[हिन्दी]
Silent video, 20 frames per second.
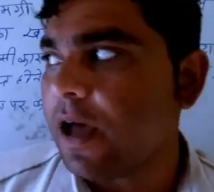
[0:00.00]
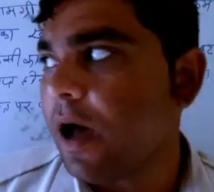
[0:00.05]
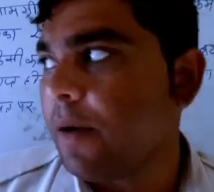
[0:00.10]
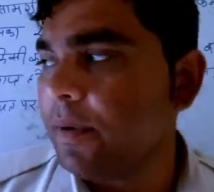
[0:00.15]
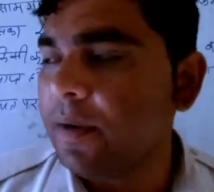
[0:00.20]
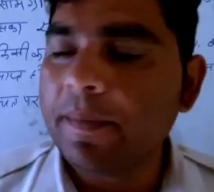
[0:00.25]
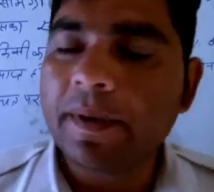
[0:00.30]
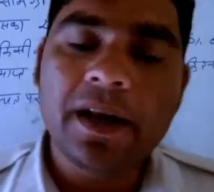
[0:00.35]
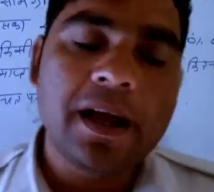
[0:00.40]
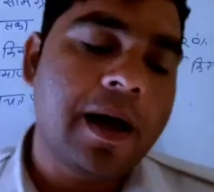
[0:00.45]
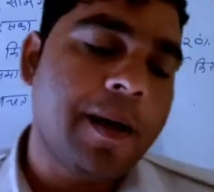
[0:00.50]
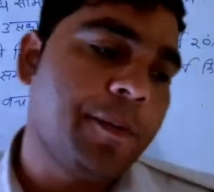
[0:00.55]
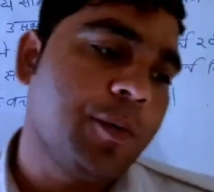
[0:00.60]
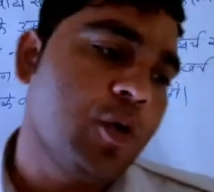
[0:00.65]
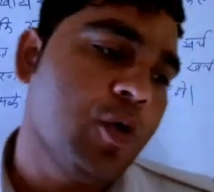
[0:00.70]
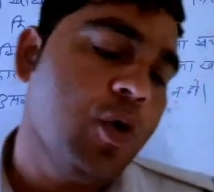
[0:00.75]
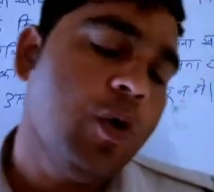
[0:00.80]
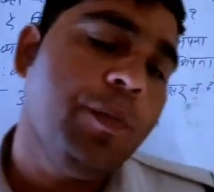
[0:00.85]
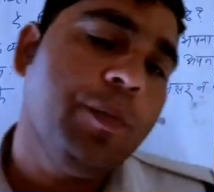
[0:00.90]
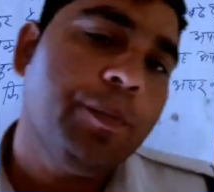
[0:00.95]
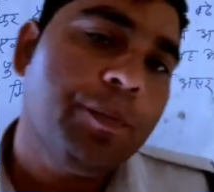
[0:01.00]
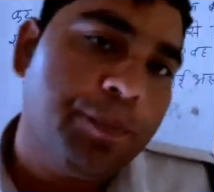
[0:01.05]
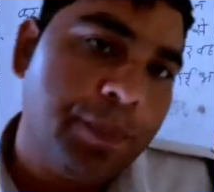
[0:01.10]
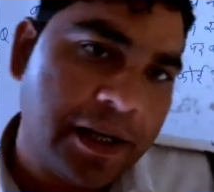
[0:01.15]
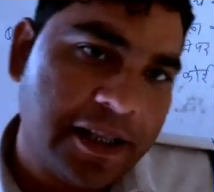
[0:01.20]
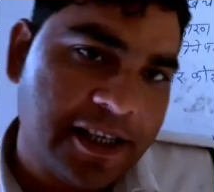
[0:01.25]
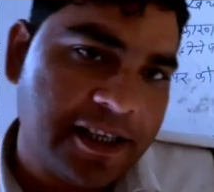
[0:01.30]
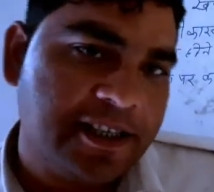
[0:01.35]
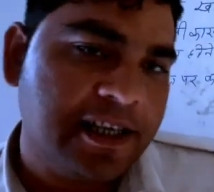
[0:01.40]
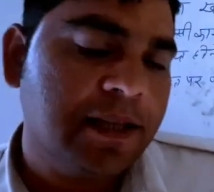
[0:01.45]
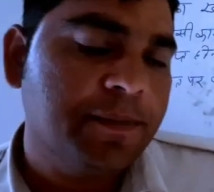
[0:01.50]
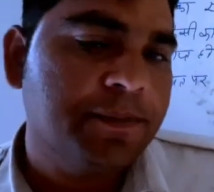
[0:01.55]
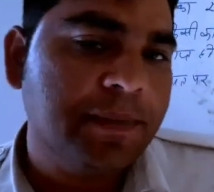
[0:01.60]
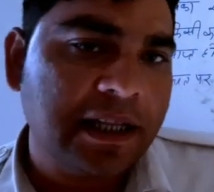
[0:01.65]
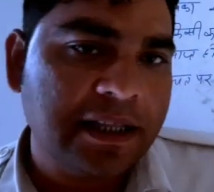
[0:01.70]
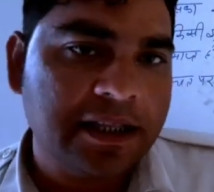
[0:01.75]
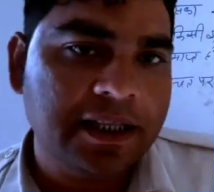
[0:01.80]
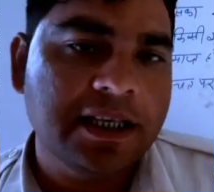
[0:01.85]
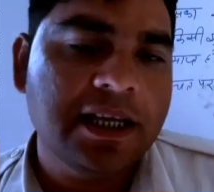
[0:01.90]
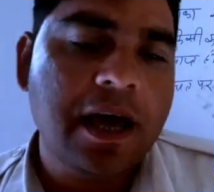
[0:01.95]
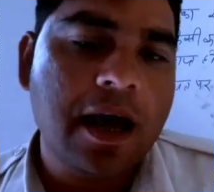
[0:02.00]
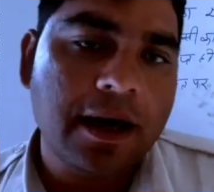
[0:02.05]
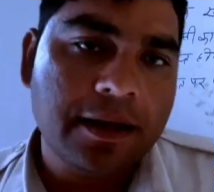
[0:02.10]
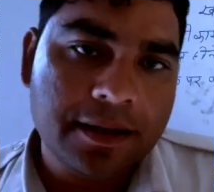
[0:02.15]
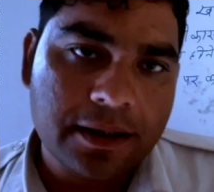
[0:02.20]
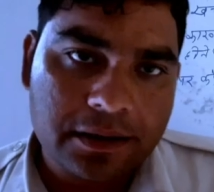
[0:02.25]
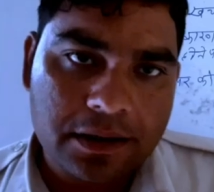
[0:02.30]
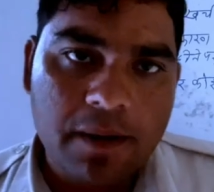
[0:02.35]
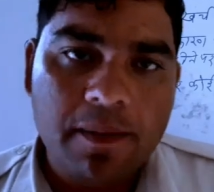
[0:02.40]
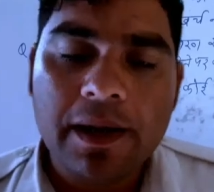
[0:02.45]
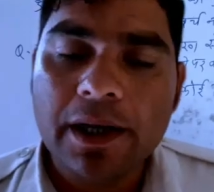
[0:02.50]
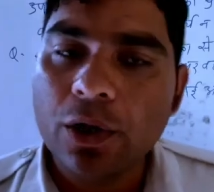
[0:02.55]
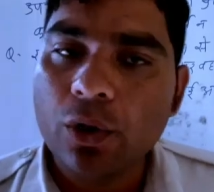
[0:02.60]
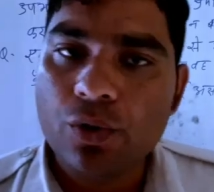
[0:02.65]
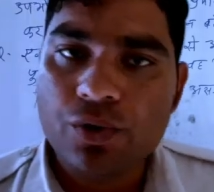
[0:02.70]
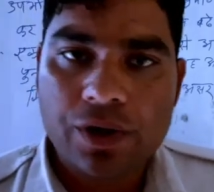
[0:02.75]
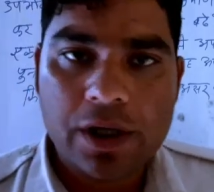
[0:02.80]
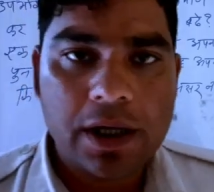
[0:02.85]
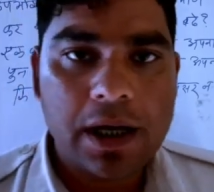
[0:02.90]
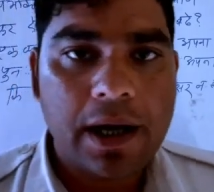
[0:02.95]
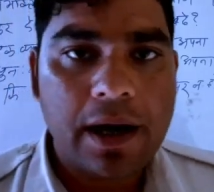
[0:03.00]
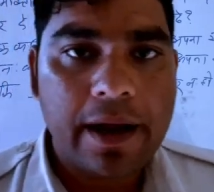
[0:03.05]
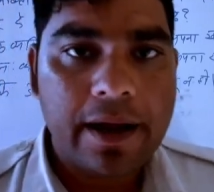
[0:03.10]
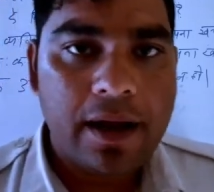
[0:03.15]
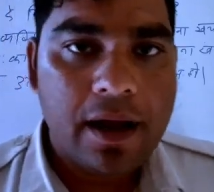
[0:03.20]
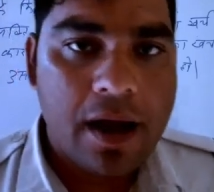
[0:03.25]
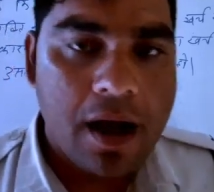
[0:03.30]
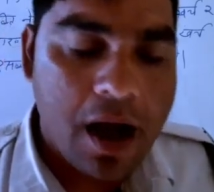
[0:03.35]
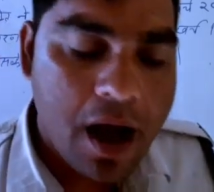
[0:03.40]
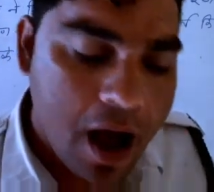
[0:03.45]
अभी मैंने आपको प्रतिशत वृद्धि या अधिकता वाले क्वेश्चन कराए